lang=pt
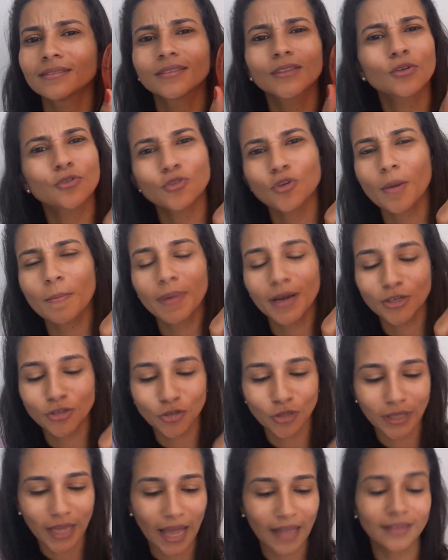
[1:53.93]
Não sou
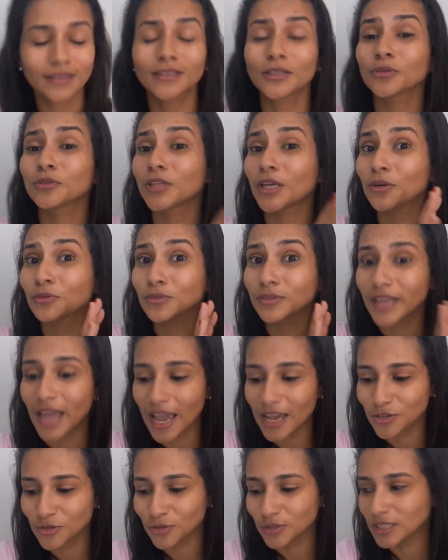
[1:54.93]
apaixonada. Então eu tenho
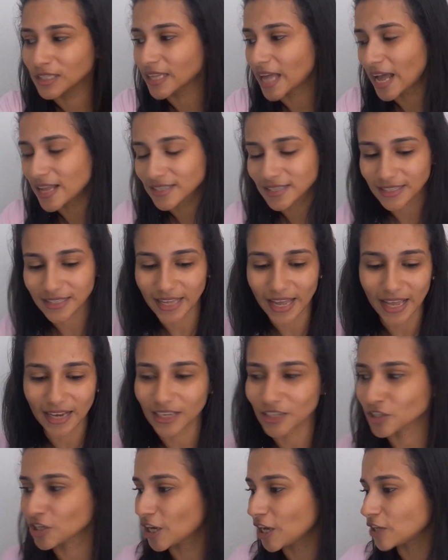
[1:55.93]
10 unidades
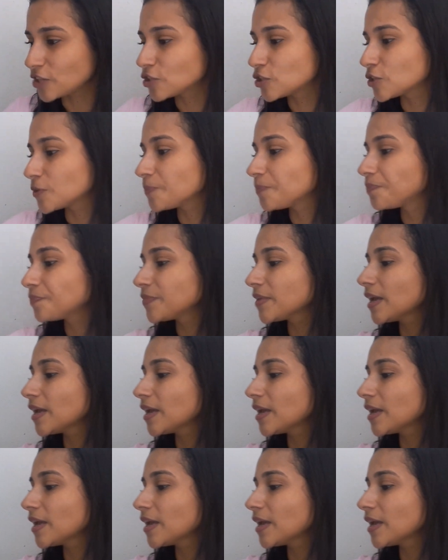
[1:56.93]
dela, gente.